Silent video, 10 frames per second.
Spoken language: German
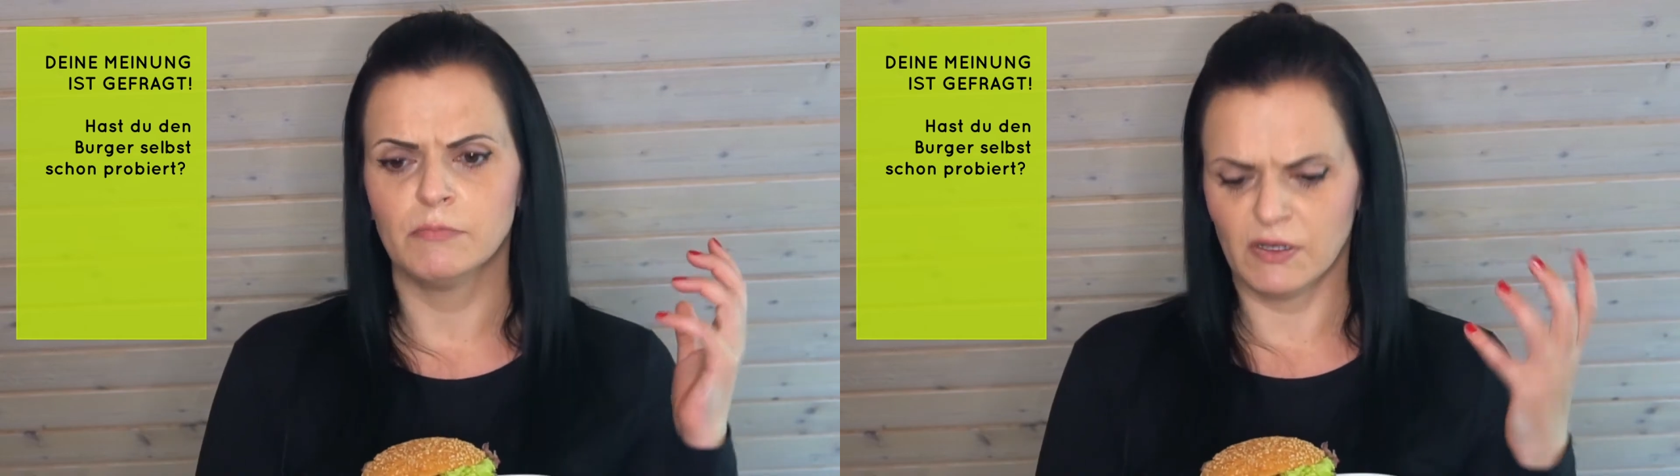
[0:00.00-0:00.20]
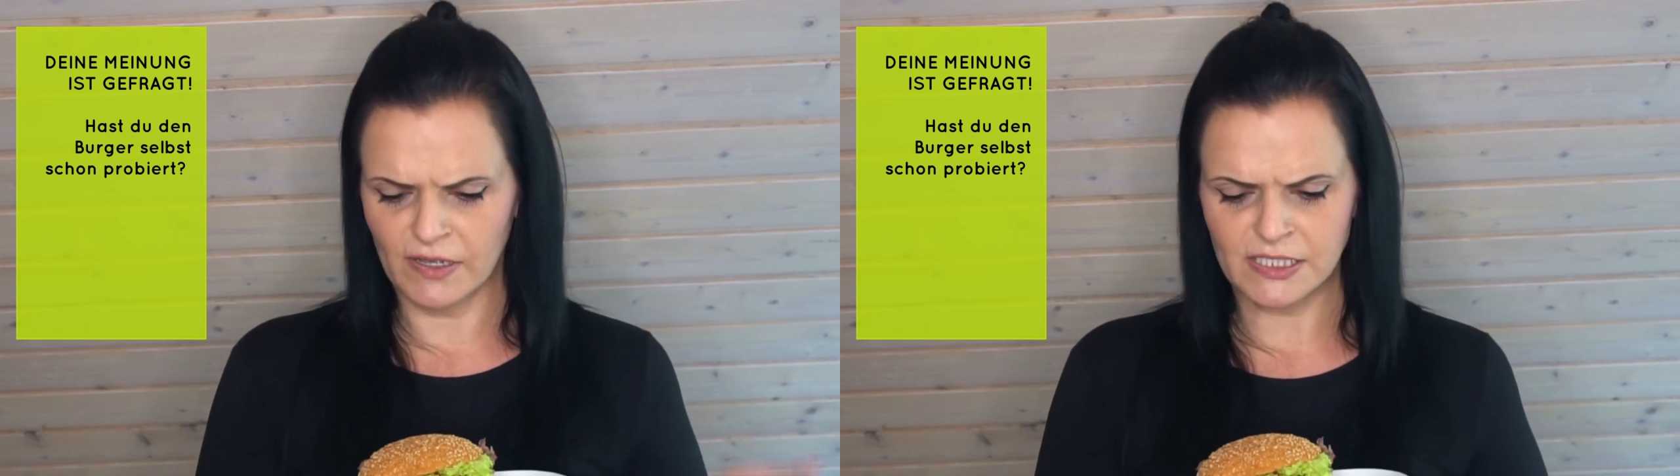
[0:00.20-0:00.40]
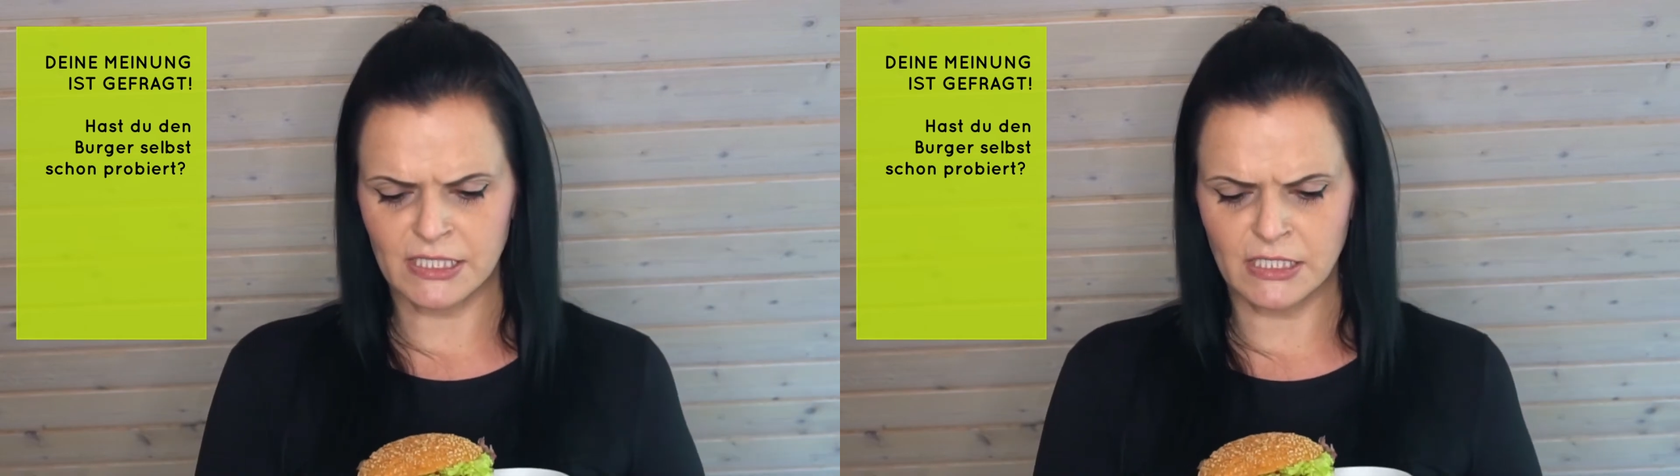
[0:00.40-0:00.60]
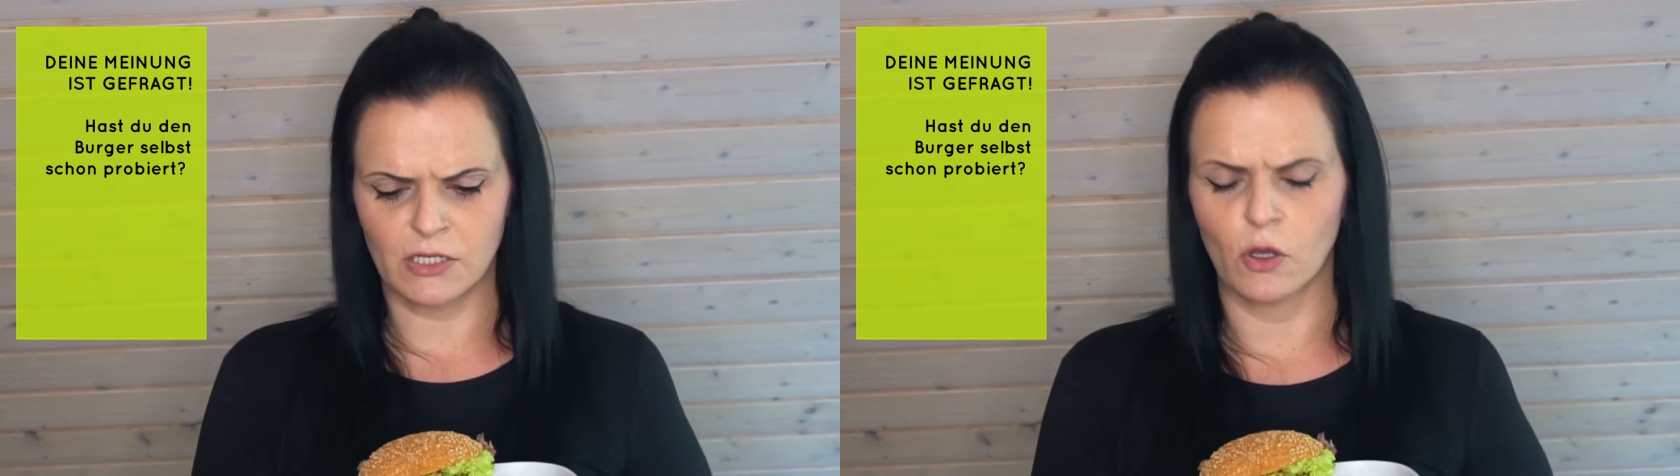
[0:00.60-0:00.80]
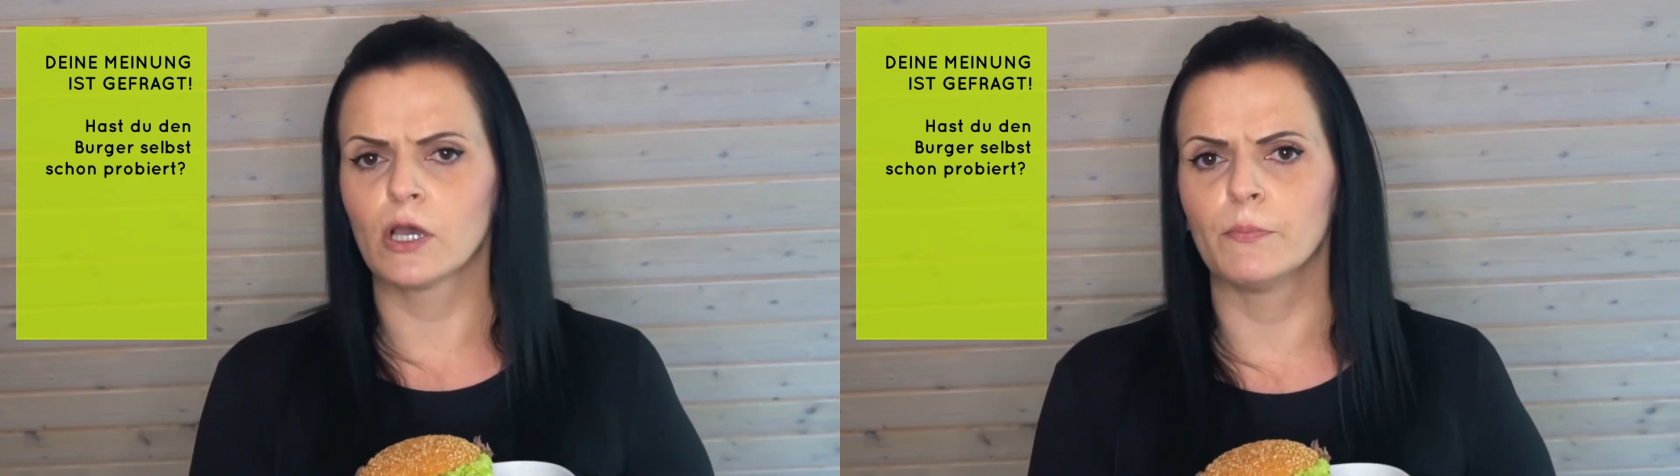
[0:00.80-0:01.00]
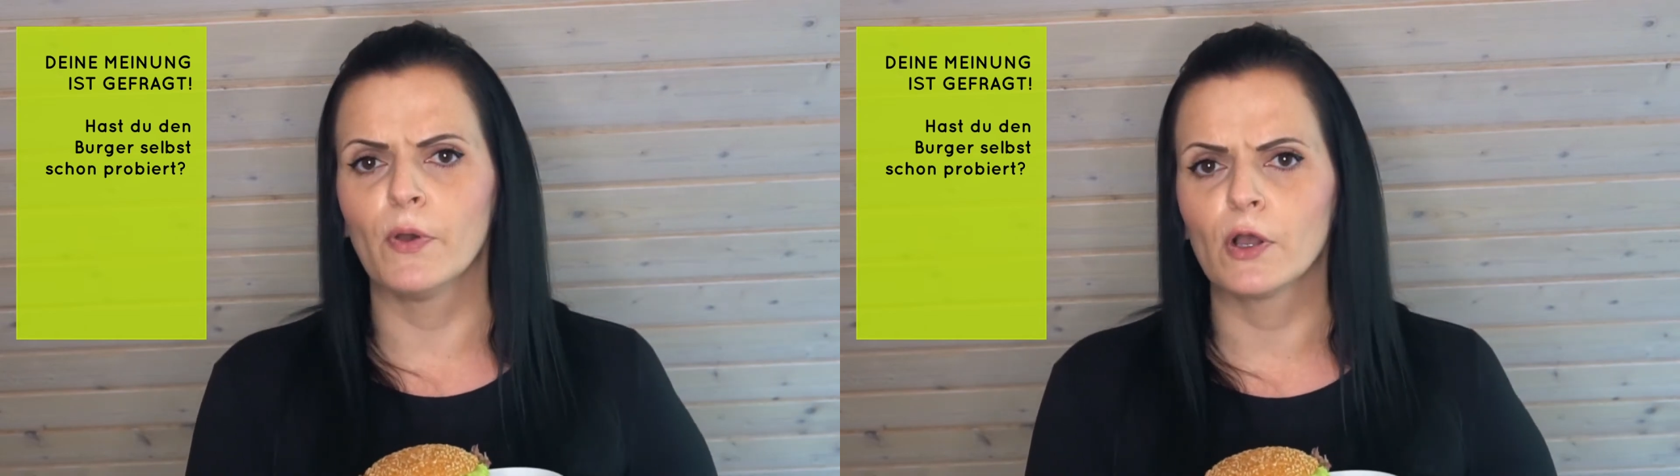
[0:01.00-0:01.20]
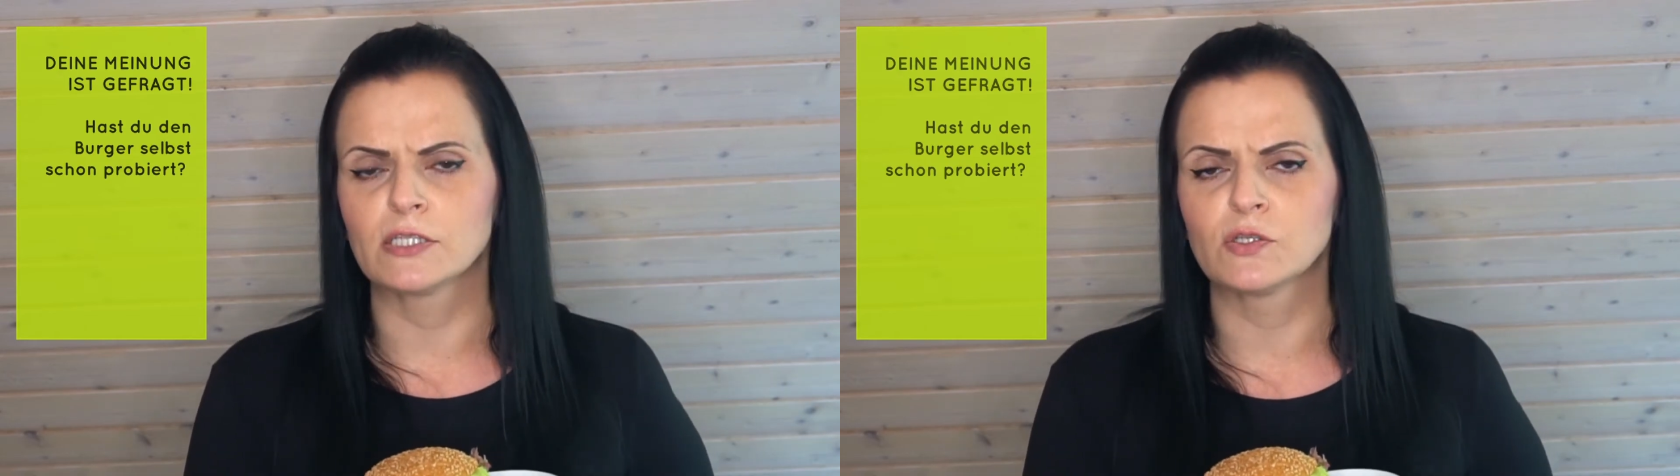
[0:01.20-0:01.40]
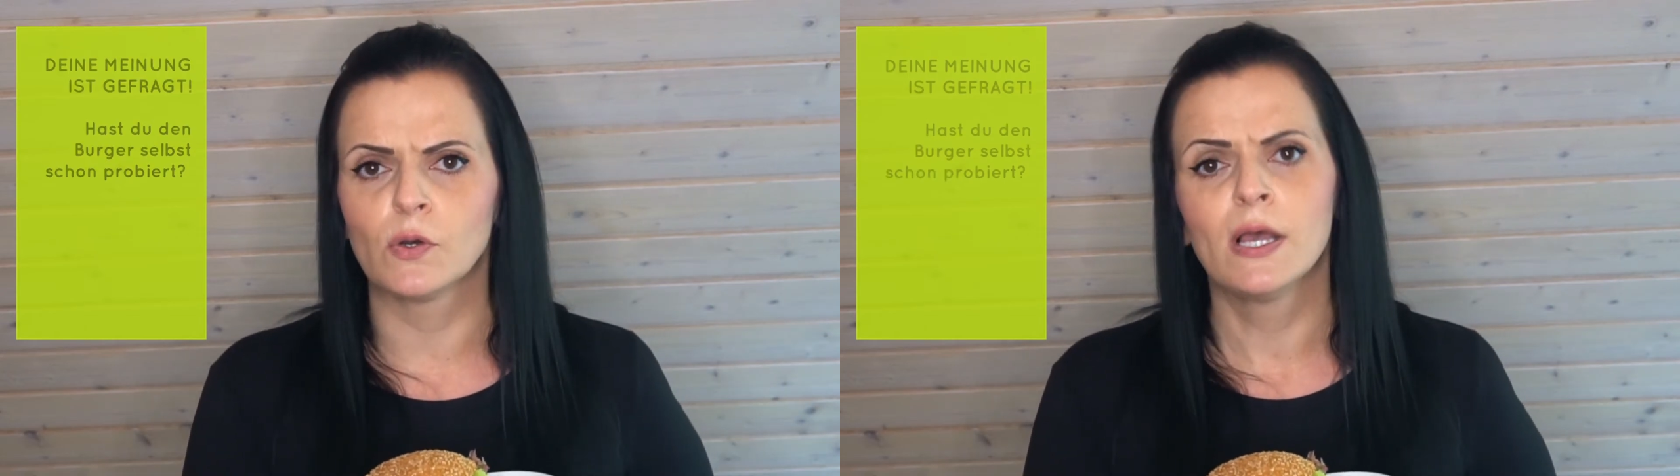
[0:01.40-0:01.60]
mit was ihr denn euren Burger
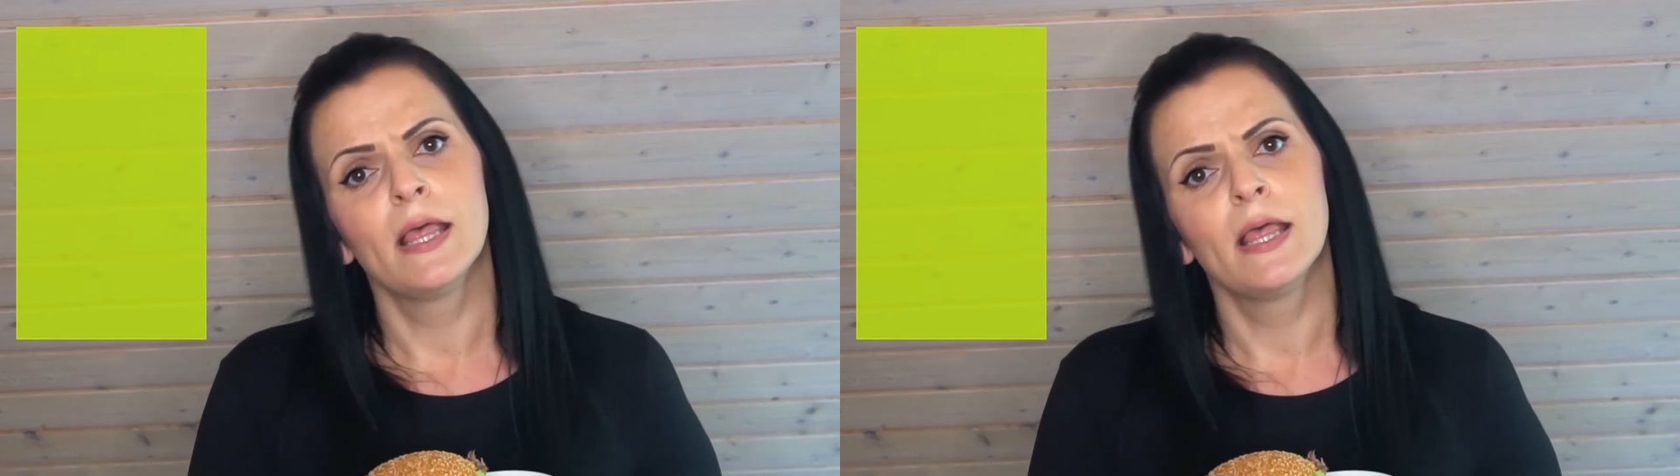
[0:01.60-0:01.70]
so